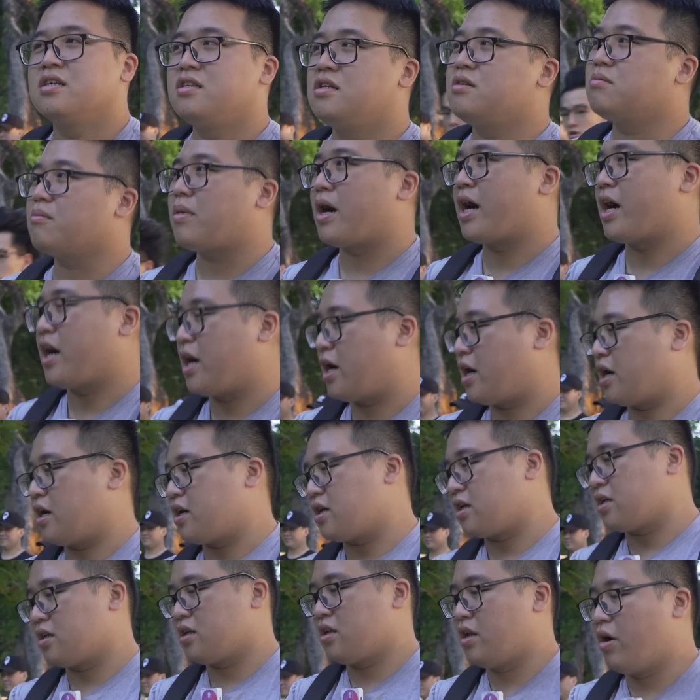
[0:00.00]
Nhưng
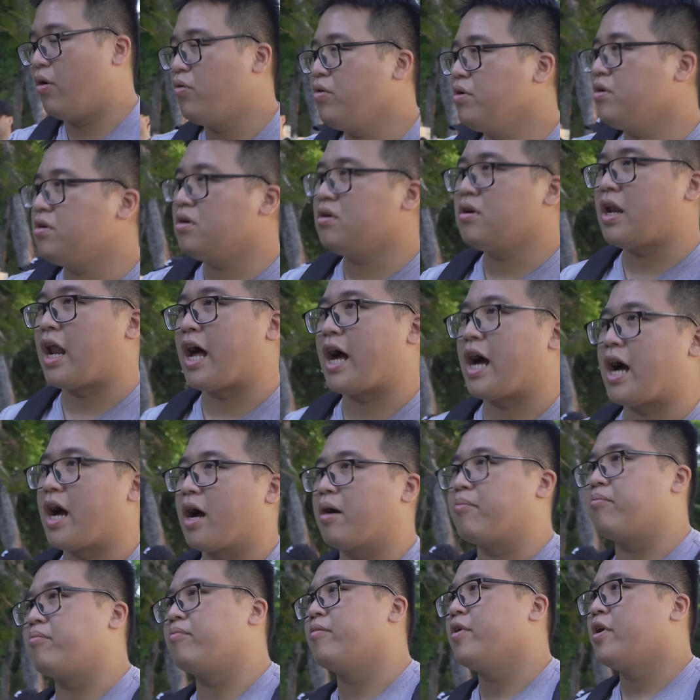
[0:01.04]
mà nếu như là